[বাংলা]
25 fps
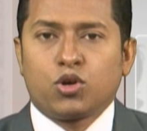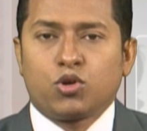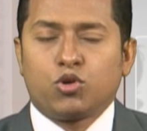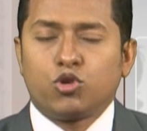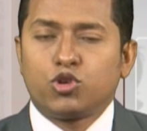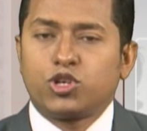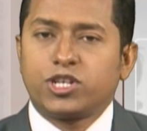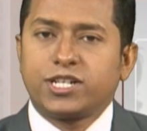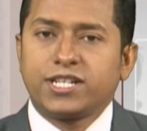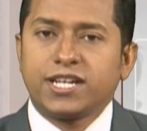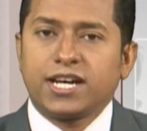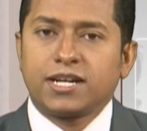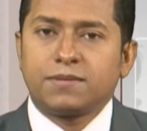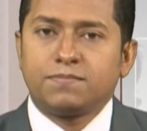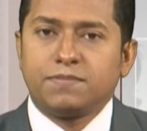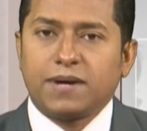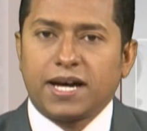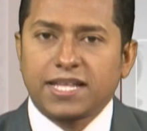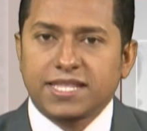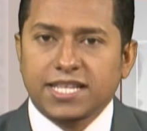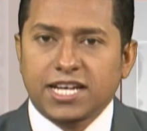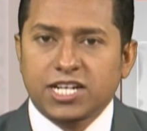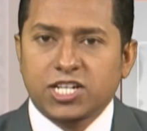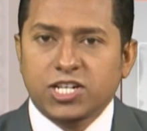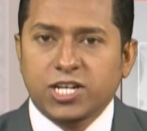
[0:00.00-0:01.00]
কুষ্টিয়ার
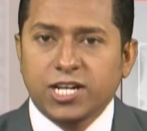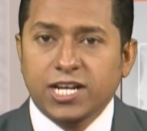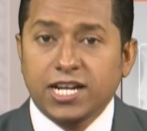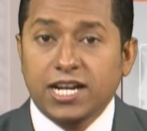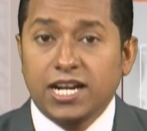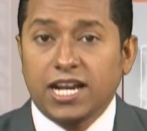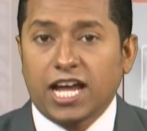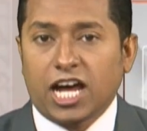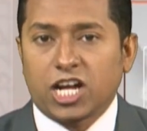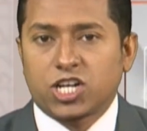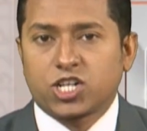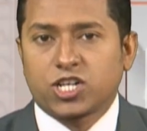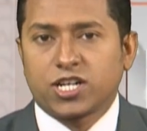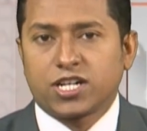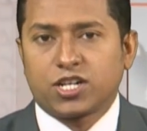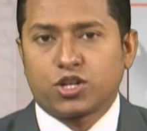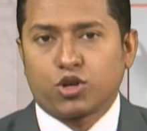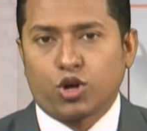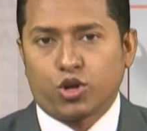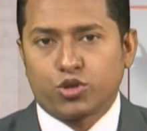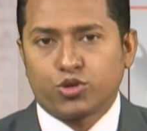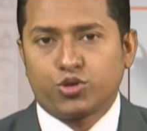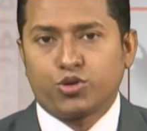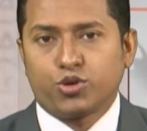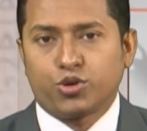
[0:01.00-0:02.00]
বাতাসে লাশের
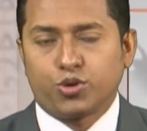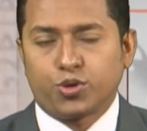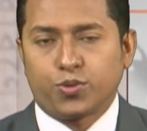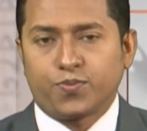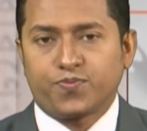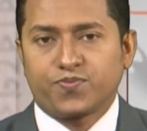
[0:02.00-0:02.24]
কণ্ঠ